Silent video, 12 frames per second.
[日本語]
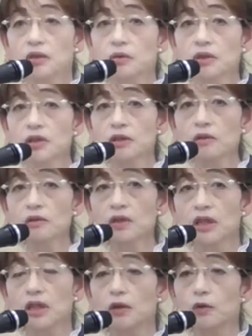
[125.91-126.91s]
そういったよ
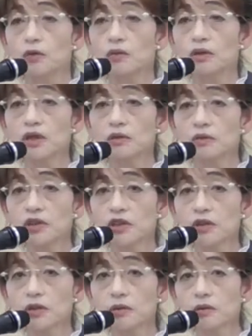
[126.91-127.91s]
うな大人の
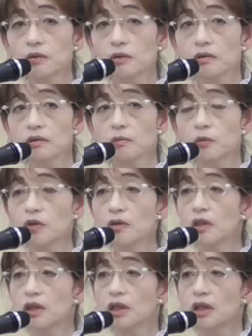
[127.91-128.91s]
事情というのも、